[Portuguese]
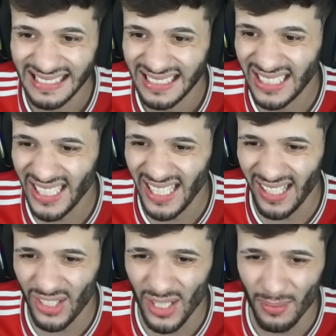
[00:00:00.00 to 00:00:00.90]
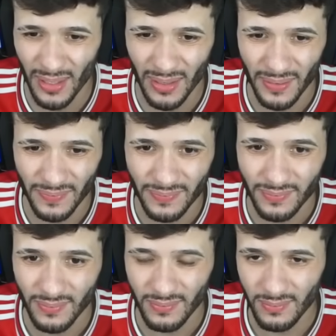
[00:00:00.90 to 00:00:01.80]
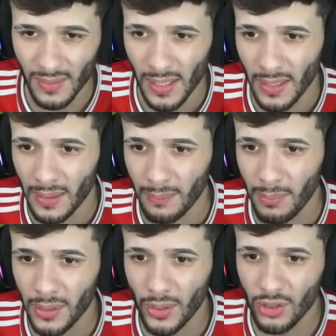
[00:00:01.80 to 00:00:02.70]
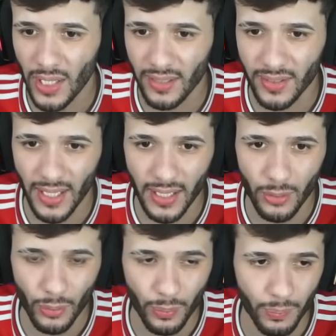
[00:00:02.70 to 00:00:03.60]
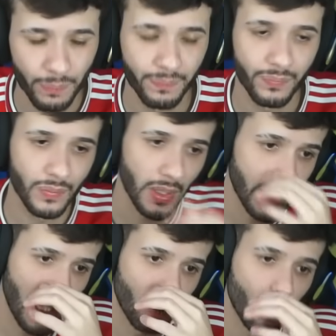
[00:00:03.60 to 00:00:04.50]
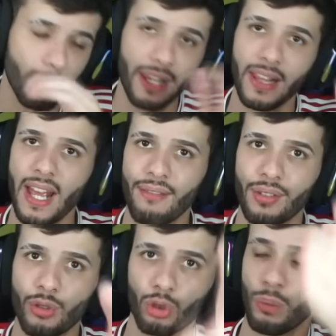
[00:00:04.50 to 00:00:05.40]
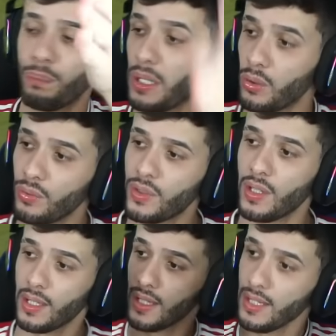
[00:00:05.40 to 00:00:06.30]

Tira, time. Mano, nós com a zaga do Inazuma Eleven, do Super 11 e